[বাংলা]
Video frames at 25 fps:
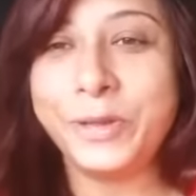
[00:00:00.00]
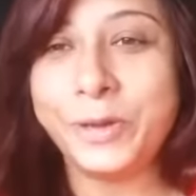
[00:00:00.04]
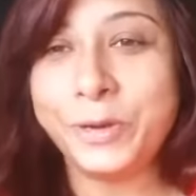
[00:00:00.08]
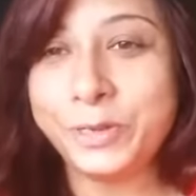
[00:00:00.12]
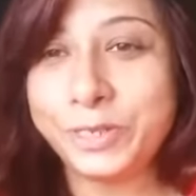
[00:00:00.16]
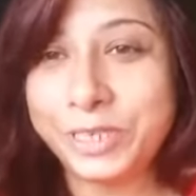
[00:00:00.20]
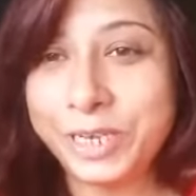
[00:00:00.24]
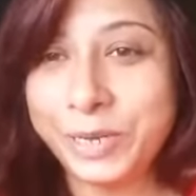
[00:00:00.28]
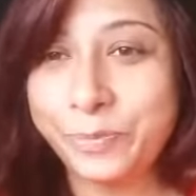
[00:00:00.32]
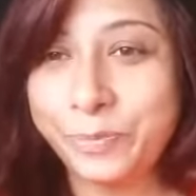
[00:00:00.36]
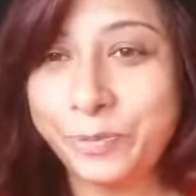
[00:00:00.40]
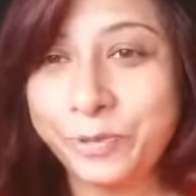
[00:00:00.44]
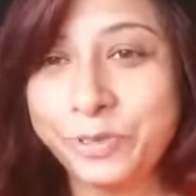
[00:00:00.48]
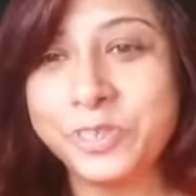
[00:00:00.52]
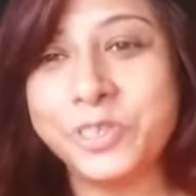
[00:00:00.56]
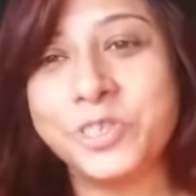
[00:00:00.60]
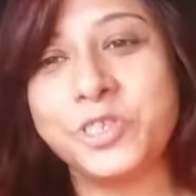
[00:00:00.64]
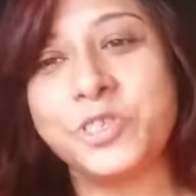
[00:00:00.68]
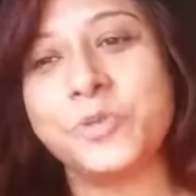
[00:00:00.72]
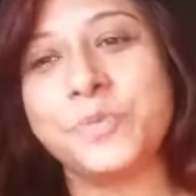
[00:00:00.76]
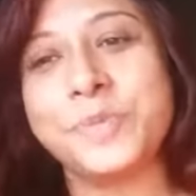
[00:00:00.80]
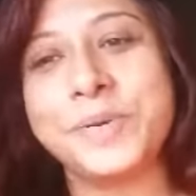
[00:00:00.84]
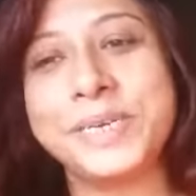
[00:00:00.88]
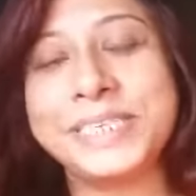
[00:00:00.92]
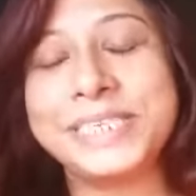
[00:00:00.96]
ধরো সেই
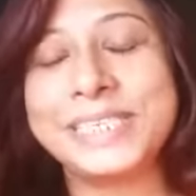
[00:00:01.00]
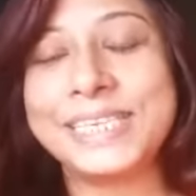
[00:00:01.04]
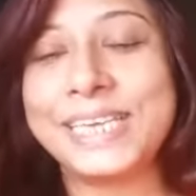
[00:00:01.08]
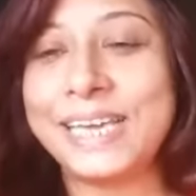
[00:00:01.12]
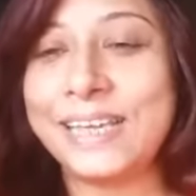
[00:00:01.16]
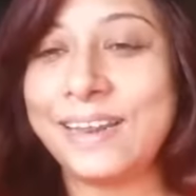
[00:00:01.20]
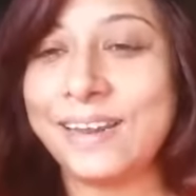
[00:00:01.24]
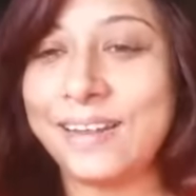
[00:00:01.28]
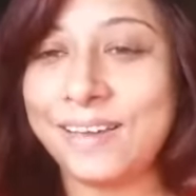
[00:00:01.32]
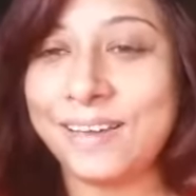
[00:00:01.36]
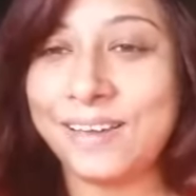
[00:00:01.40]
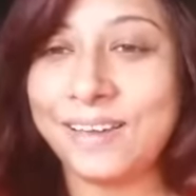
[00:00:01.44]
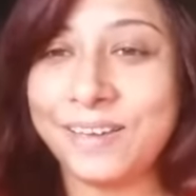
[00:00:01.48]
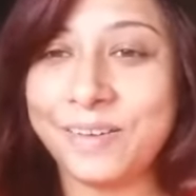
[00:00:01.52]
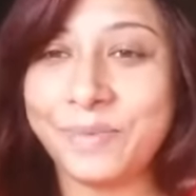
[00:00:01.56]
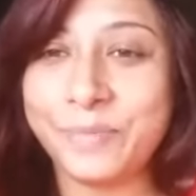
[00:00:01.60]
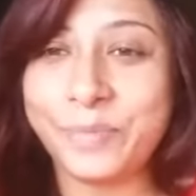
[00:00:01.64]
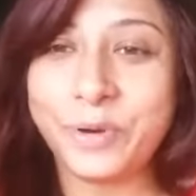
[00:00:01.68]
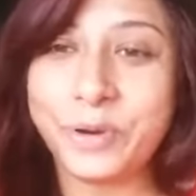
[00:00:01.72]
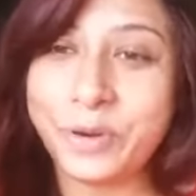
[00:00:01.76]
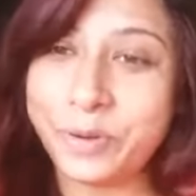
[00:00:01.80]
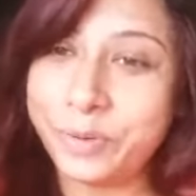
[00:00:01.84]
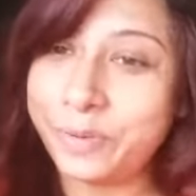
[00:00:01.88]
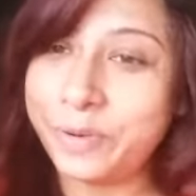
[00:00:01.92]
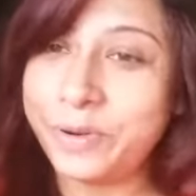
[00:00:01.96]
পুজোর সময় স্কিনে
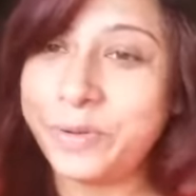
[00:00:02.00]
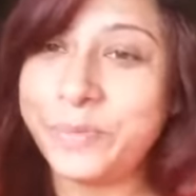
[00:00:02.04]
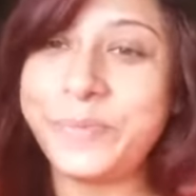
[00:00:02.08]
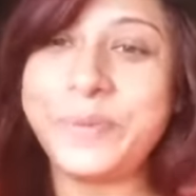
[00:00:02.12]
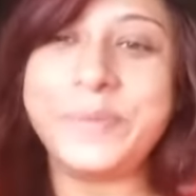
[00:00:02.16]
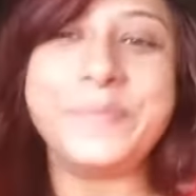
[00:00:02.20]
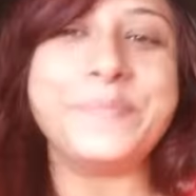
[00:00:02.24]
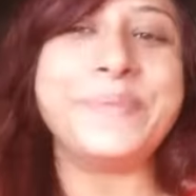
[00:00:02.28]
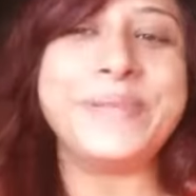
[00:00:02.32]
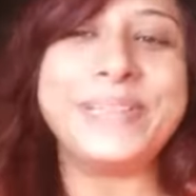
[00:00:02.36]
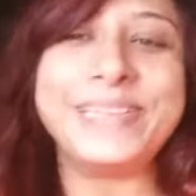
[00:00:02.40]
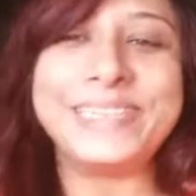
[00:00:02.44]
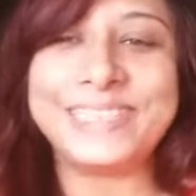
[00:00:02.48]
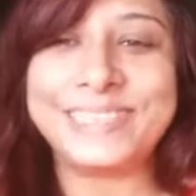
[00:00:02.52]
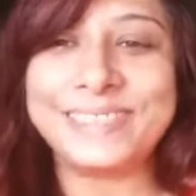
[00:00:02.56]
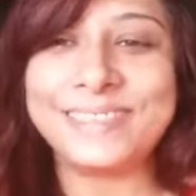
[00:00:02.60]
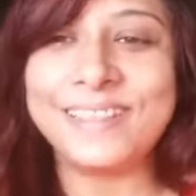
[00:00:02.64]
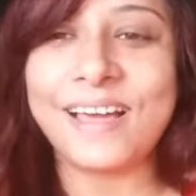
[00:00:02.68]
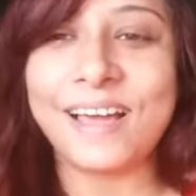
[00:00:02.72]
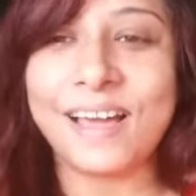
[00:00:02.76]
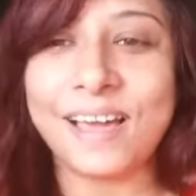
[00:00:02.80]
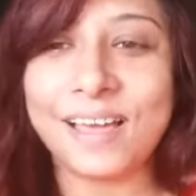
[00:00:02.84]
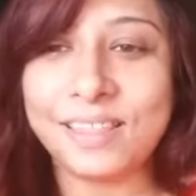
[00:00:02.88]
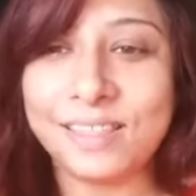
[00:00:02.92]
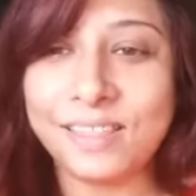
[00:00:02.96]
বড় বড় পিম্পলস
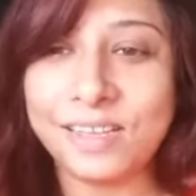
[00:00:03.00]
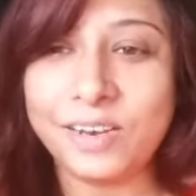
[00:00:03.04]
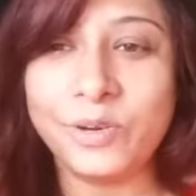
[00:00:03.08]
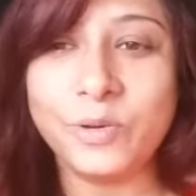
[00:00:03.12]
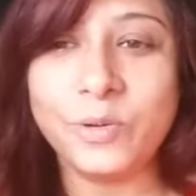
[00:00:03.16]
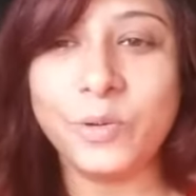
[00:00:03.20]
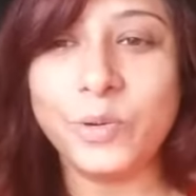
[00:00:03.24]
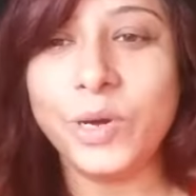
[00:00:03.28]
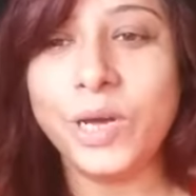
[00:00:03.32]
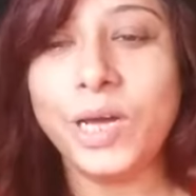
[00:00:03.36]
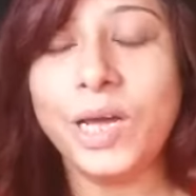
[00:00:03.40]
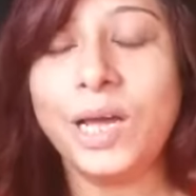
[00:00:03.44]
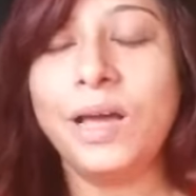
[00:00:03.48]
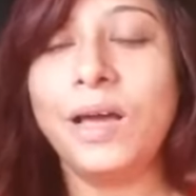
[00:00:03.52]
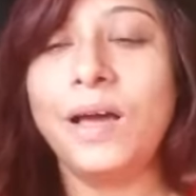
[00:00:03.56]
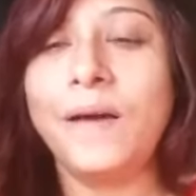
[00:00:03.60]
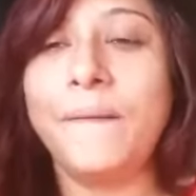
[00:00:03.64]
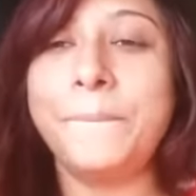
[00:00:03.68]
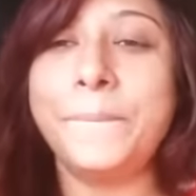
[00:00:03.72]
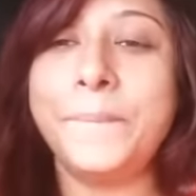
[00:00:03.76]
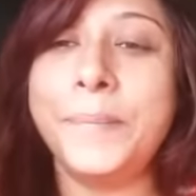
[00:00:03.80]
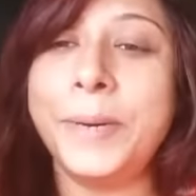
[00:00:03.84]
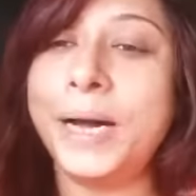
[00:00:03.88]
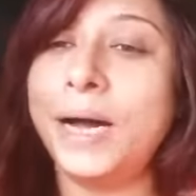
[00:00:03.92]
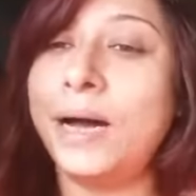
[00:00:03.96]
দেখা দিল
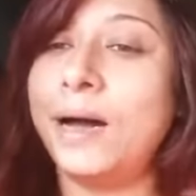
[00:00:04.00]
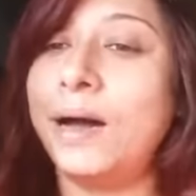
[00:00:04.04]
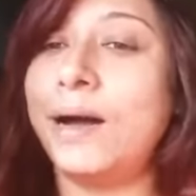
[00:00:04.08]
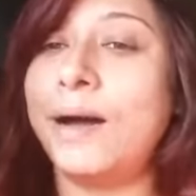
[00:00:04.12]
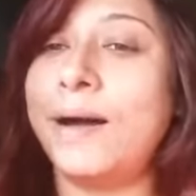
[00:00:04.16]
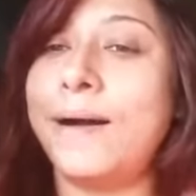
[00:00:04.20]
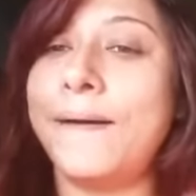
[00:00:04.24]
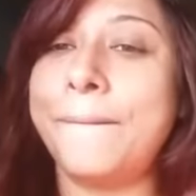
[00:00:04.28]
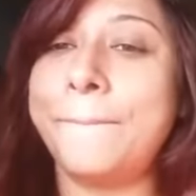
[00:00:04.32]
বা